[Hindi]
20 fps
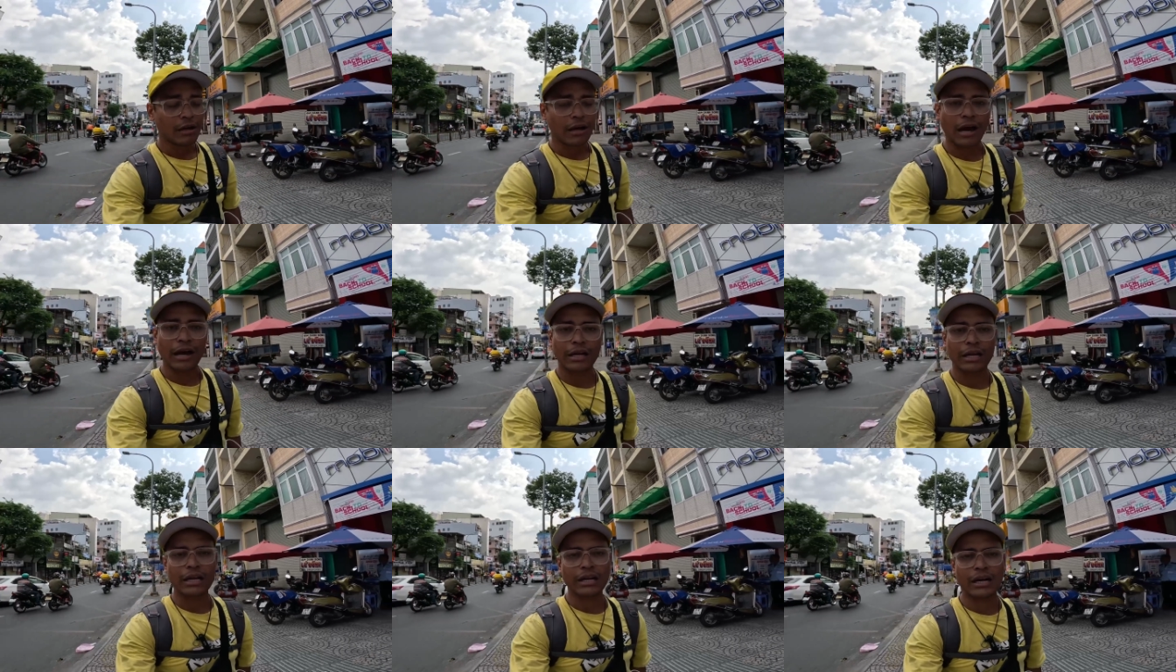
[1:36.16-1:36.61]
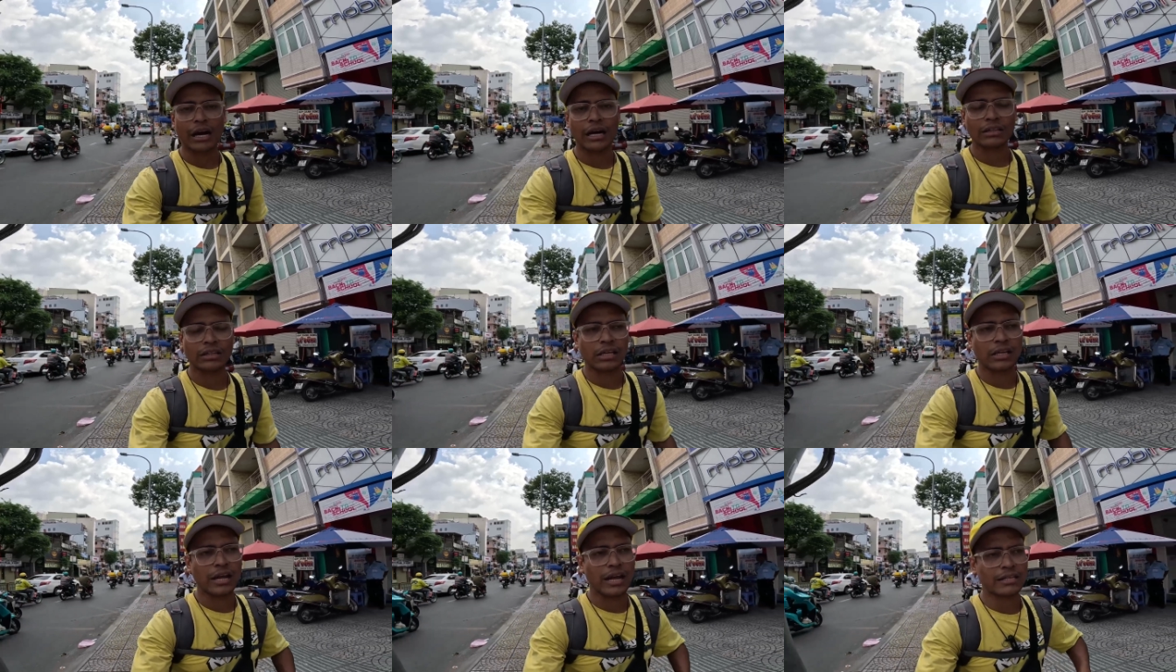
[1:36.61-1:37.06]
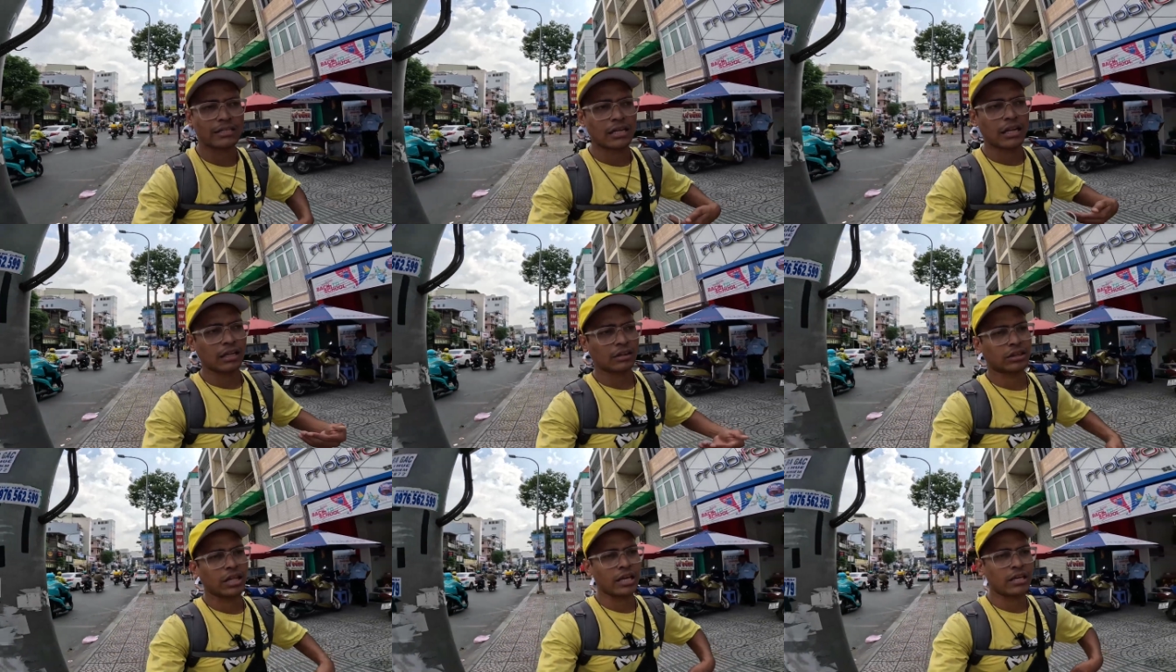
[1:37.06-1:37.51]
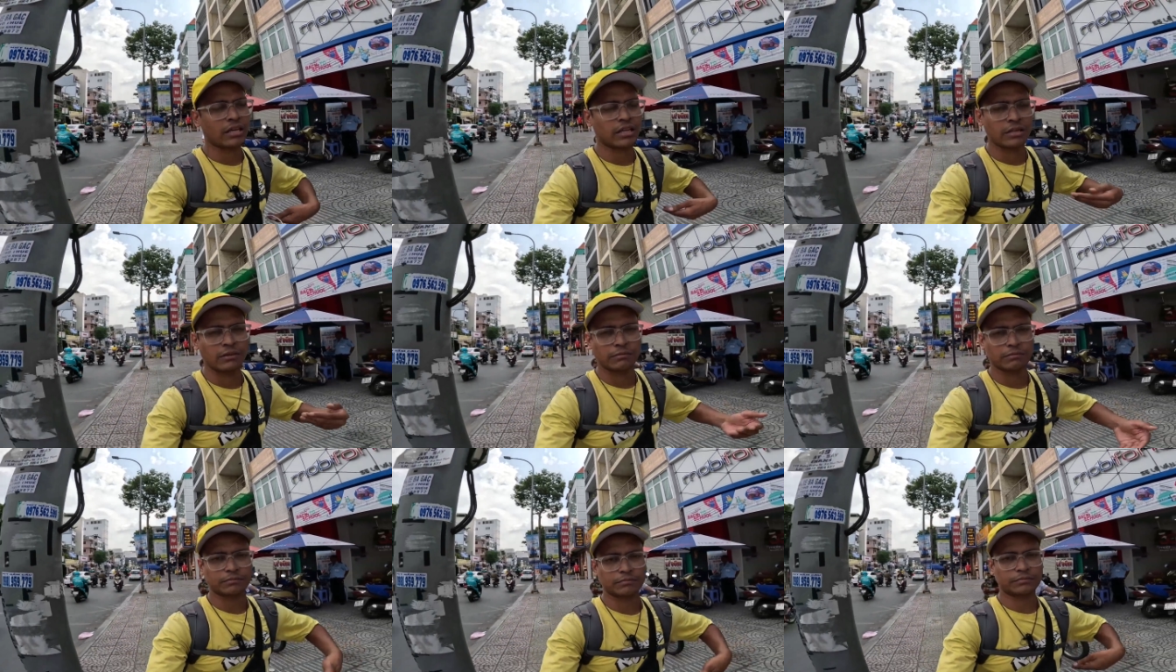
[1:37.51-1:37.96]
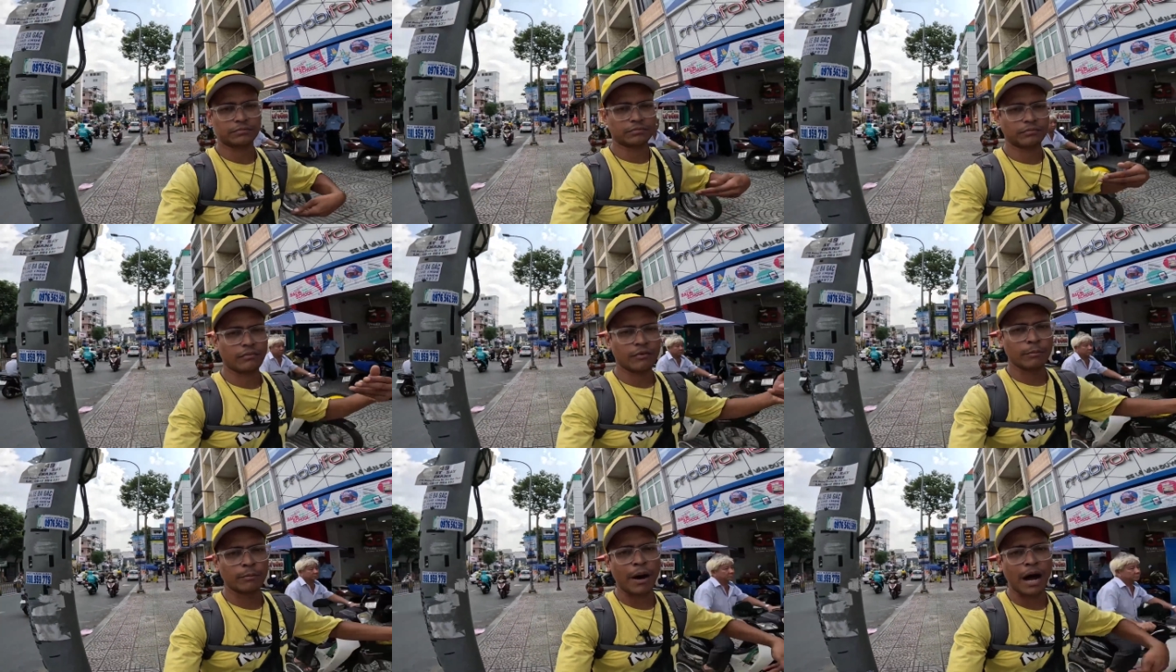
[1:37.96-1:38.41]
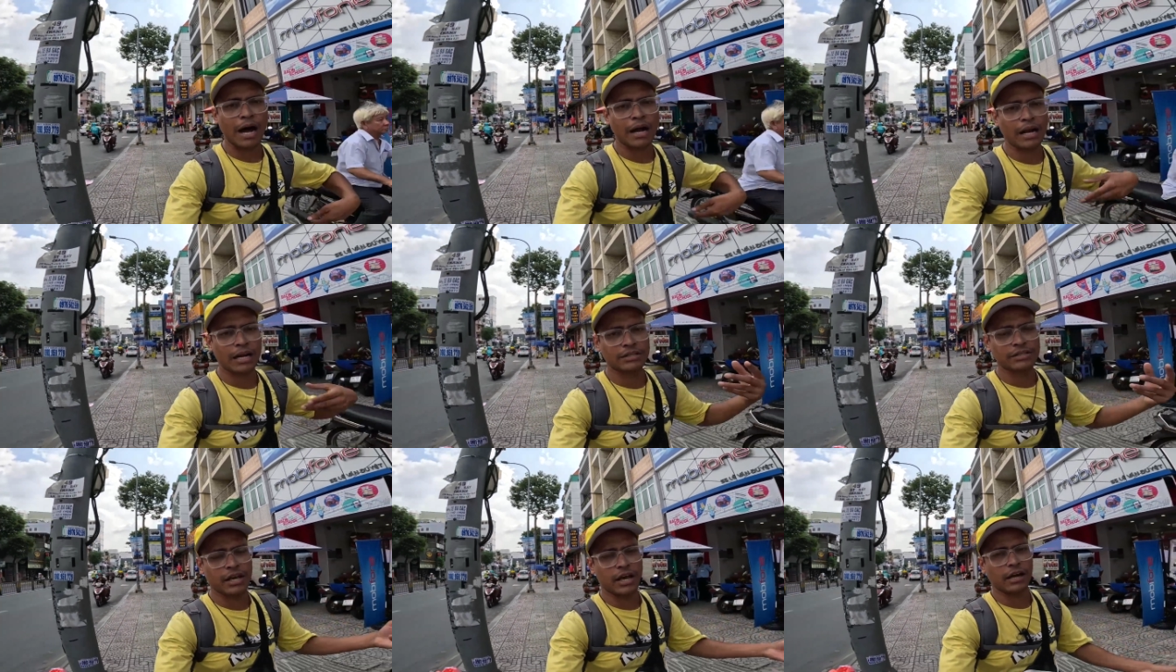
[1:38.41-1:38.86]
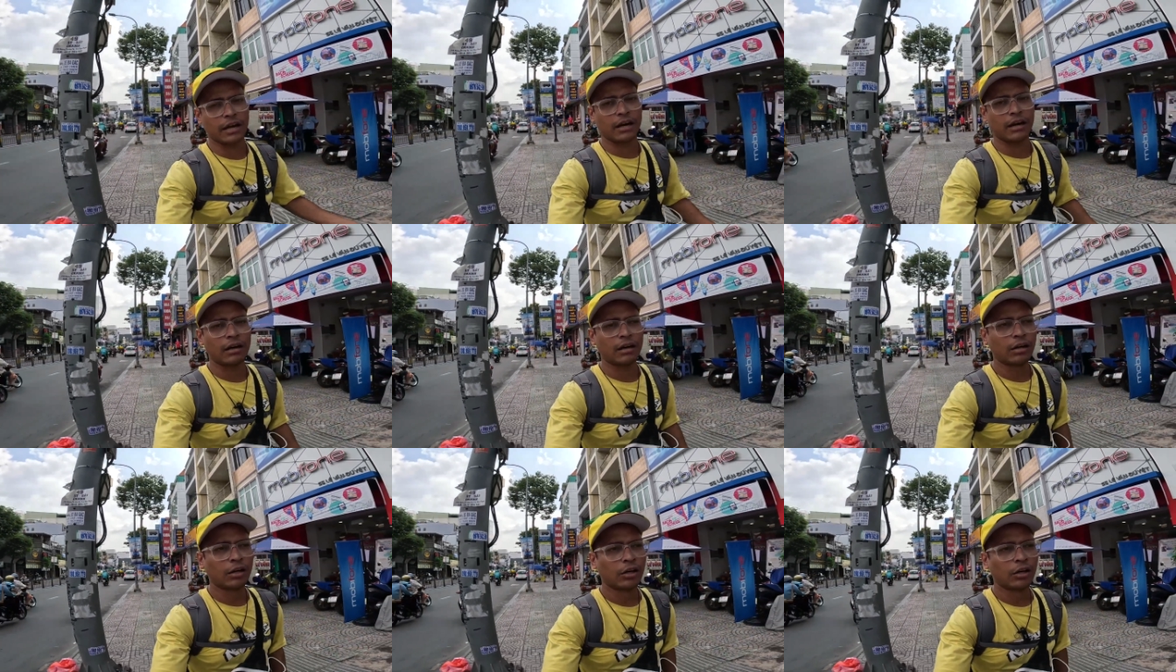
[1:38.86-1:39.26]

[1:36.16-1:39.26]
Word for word: खाना खाते ही ना ऐसे लगता है कि बाहर आ जाएगा